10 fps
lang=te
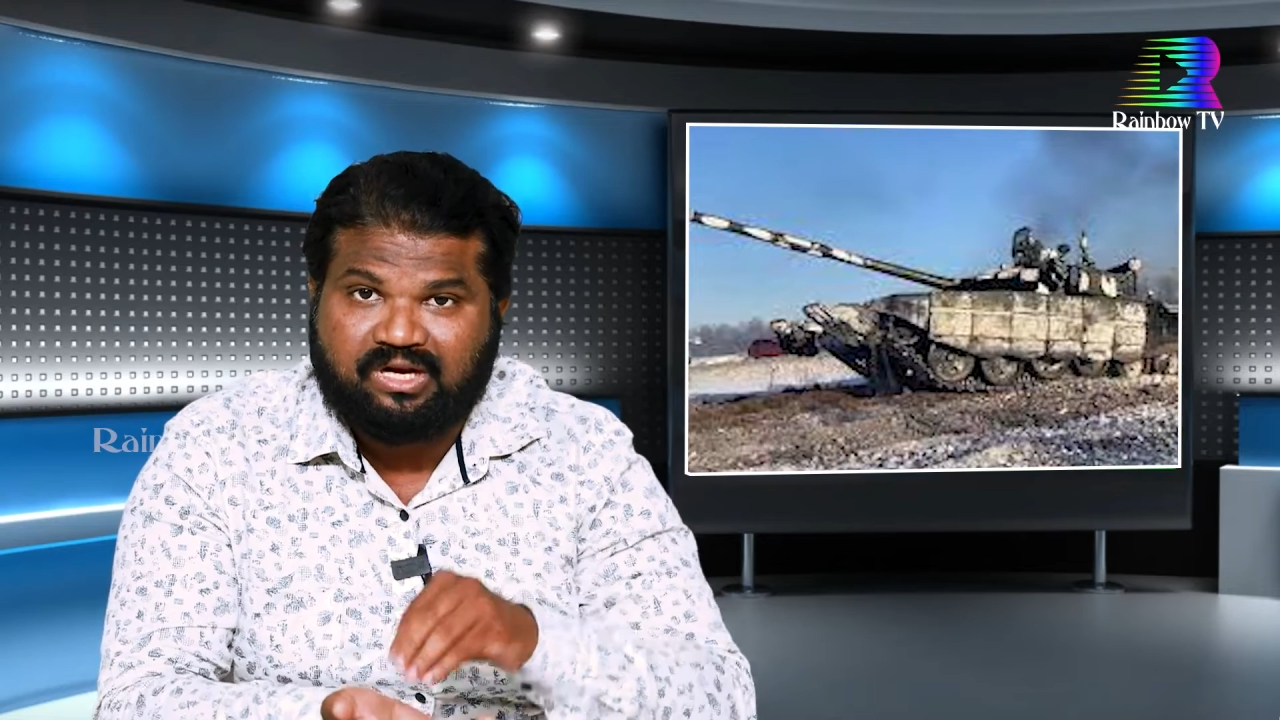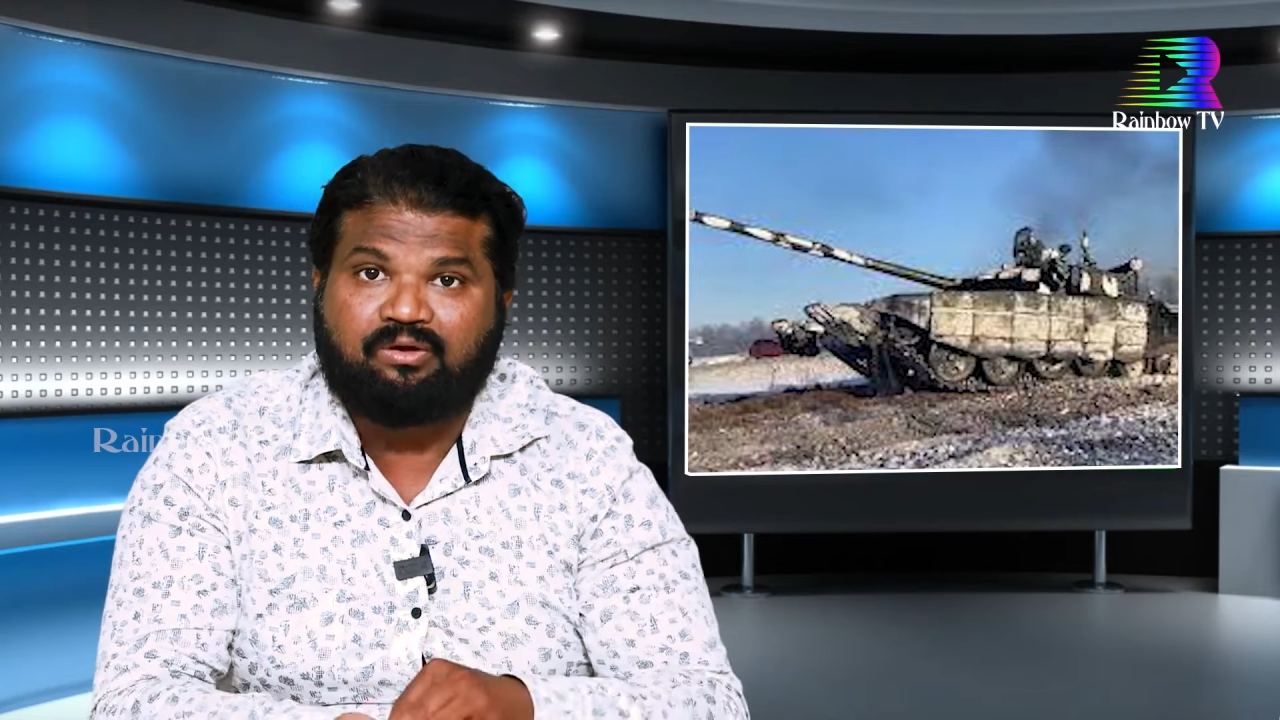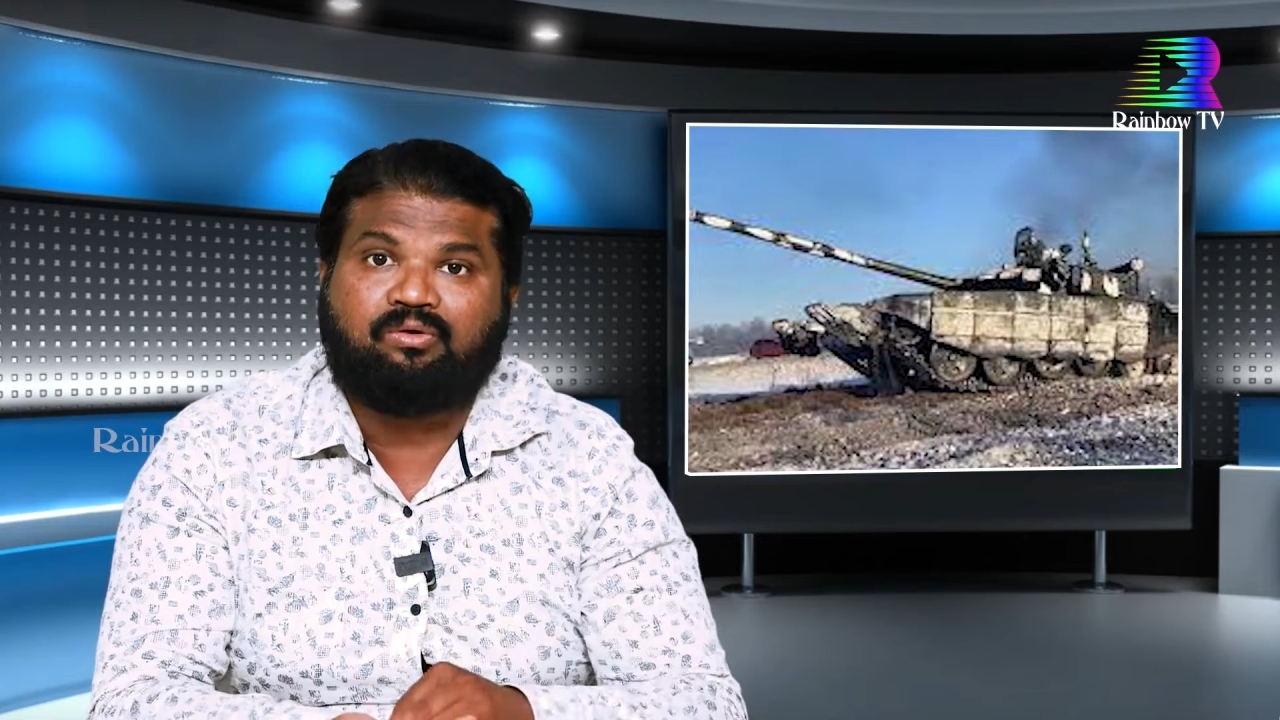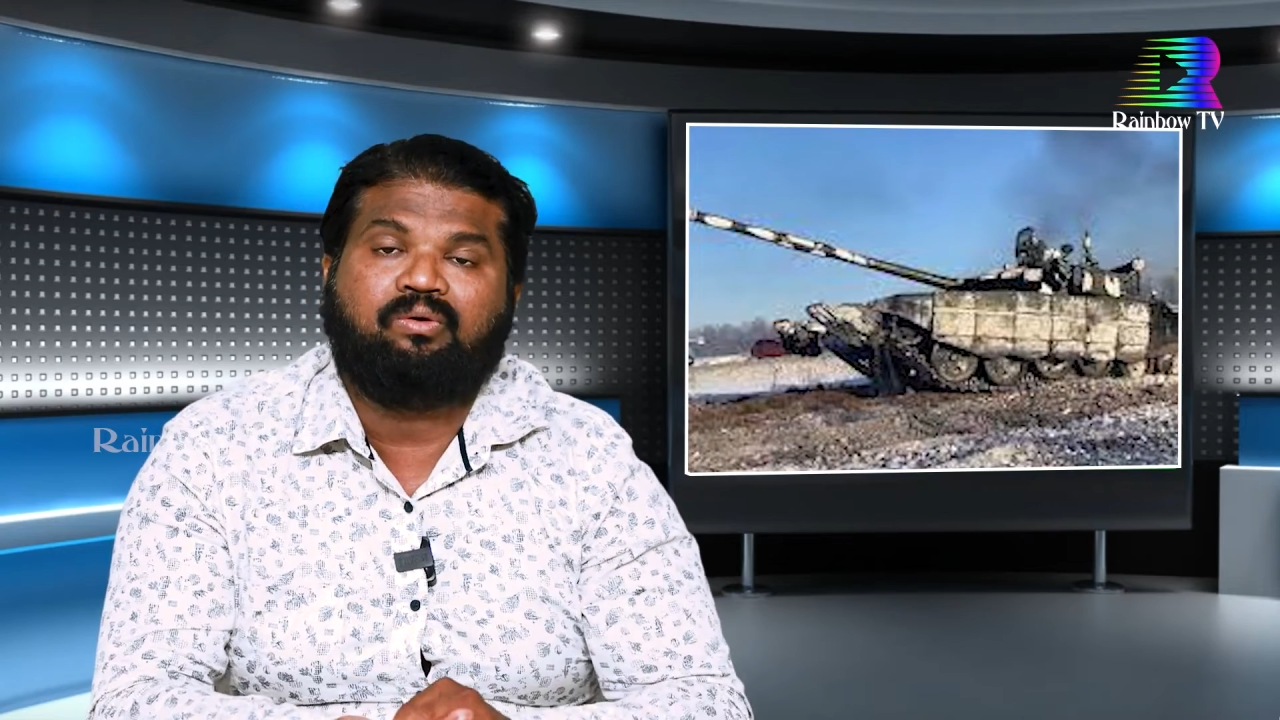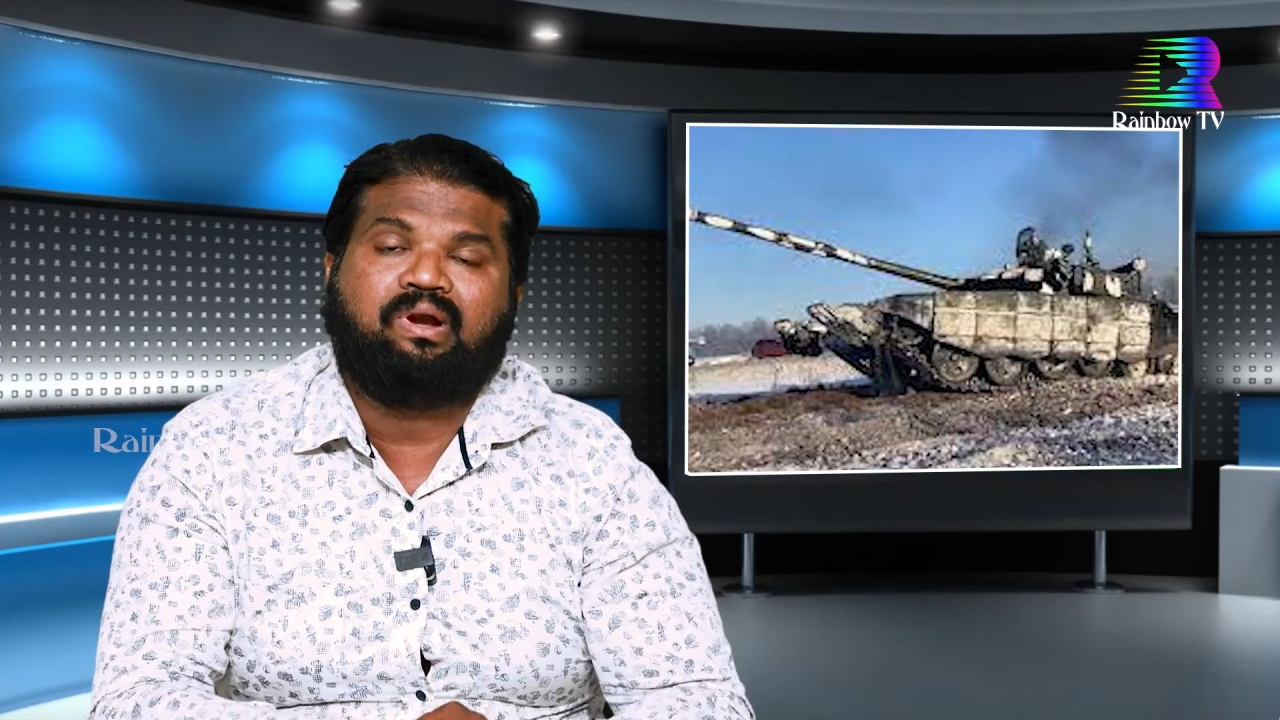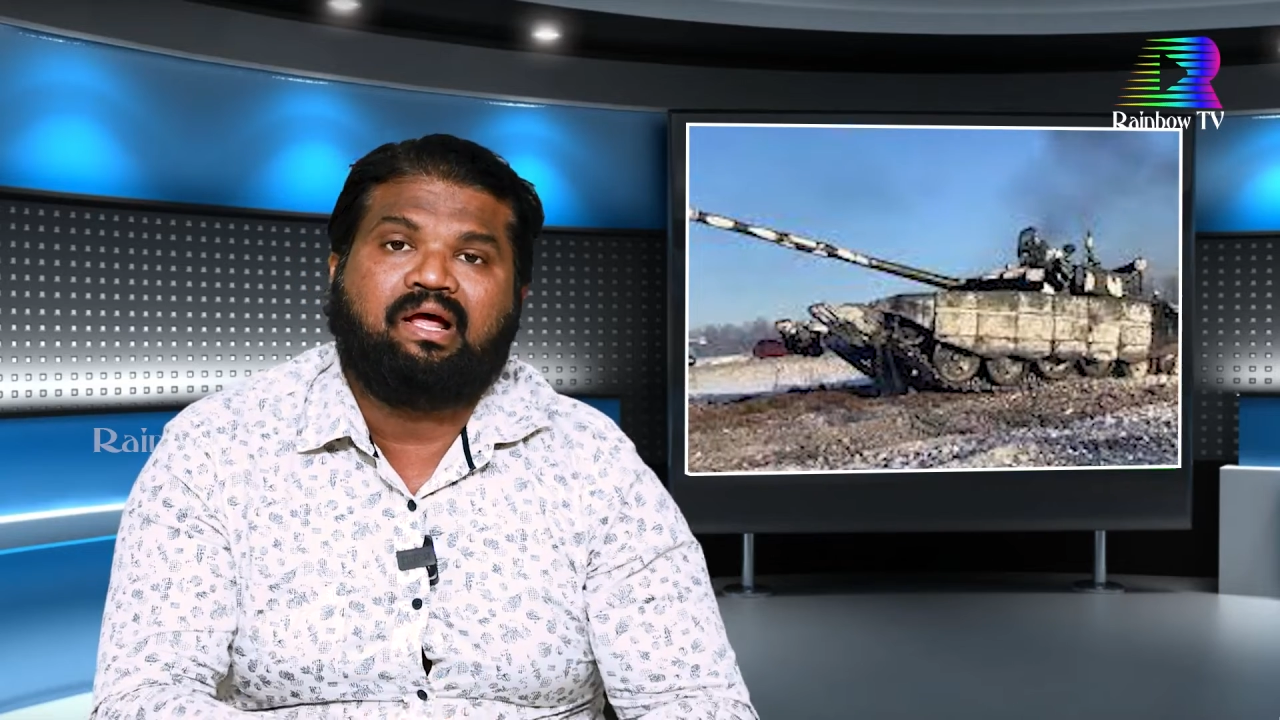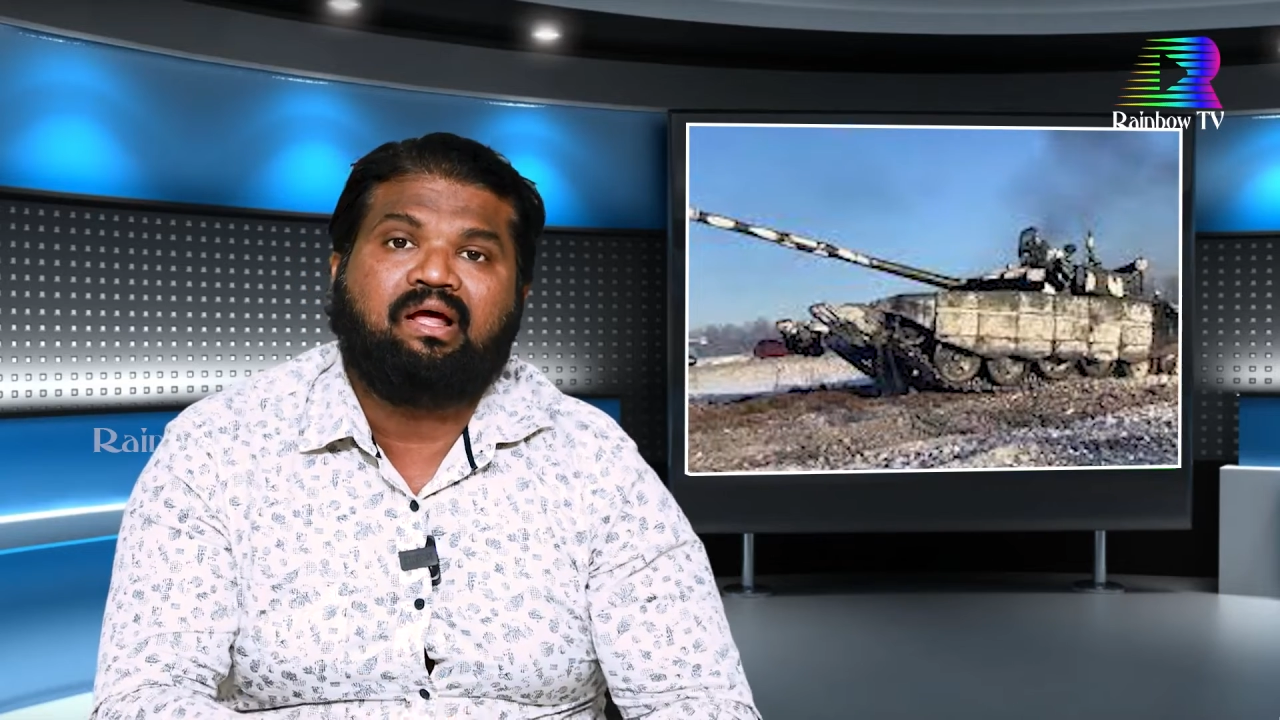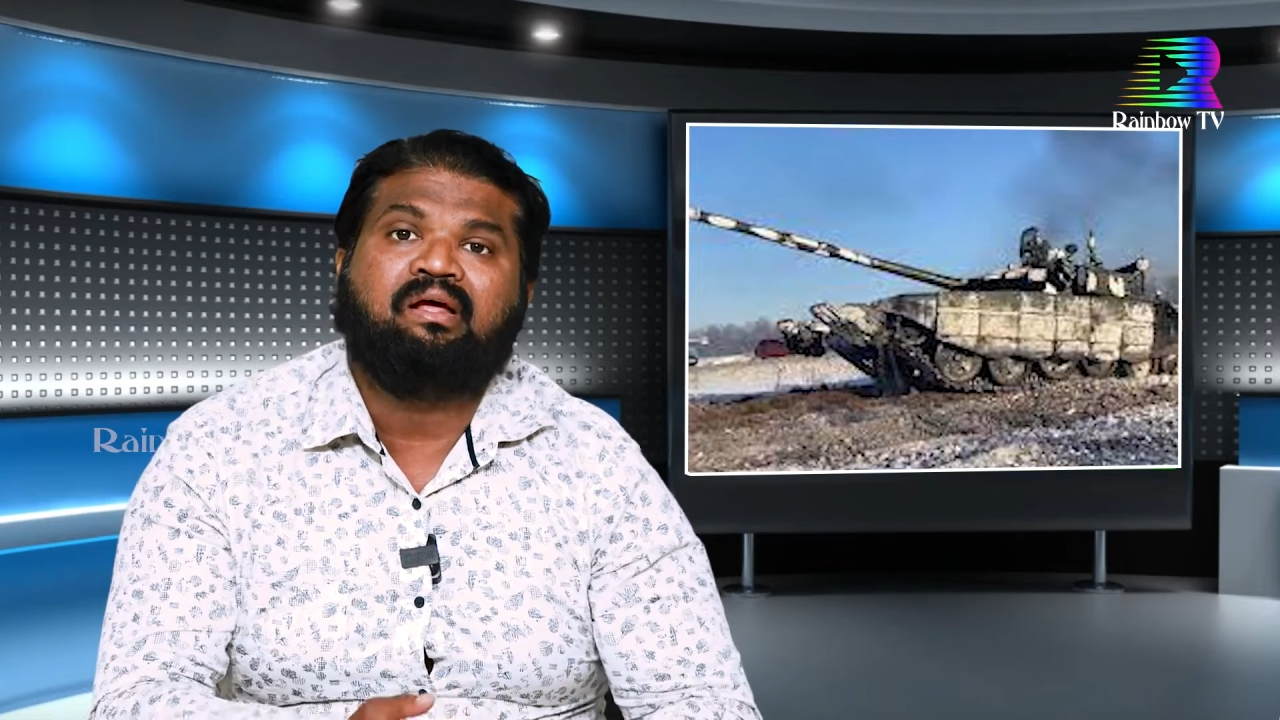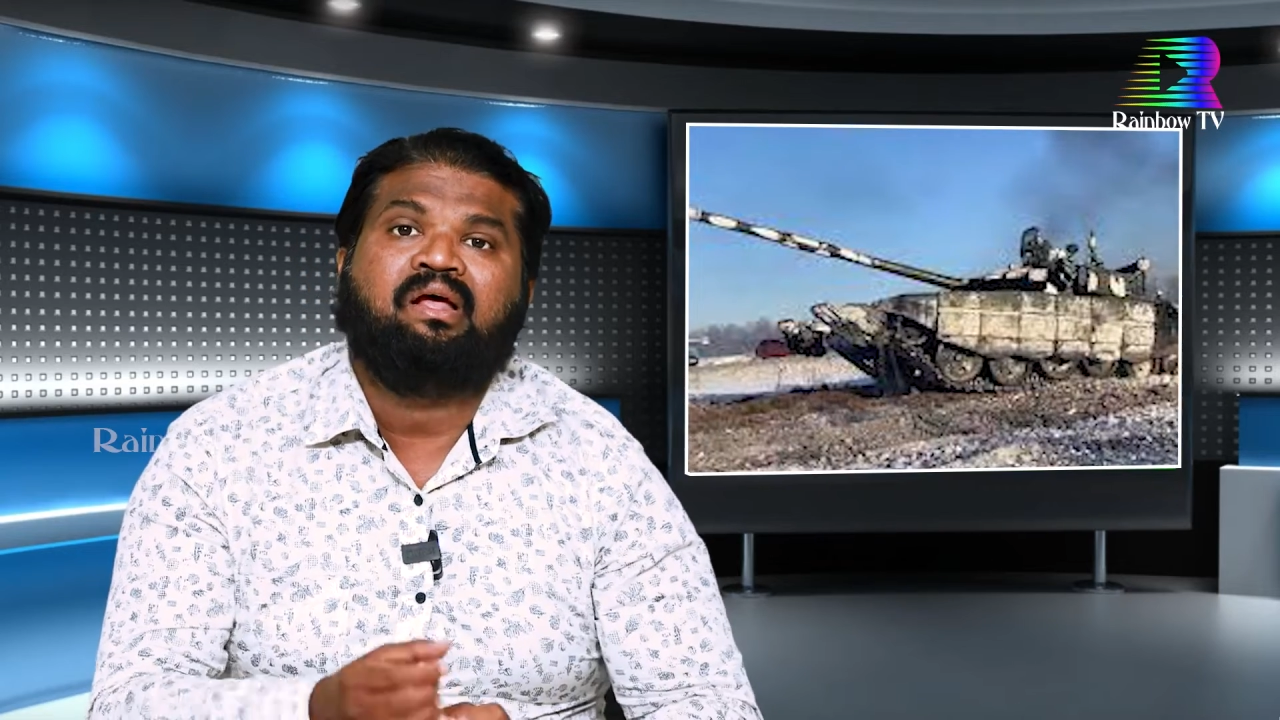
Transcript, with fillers: జరగకుండా